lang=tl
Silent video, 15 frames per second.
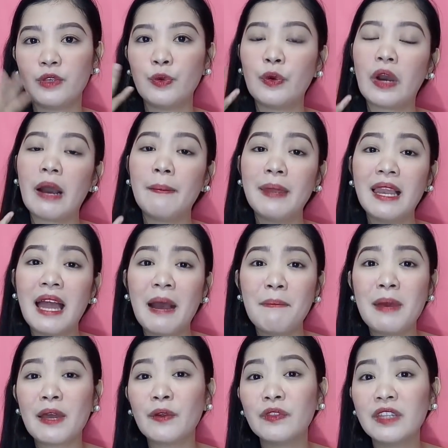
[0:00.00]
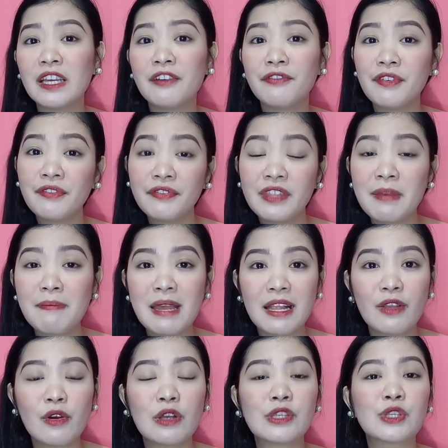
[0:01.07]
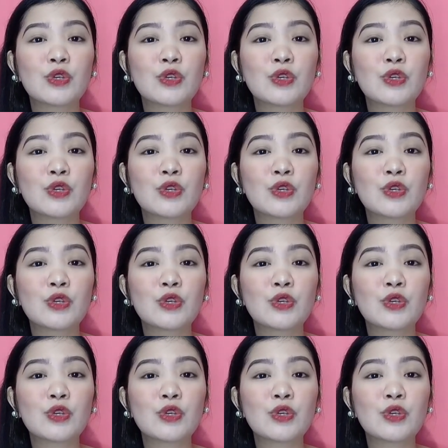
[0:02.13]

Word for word: Yung kabila, meron din 50 million.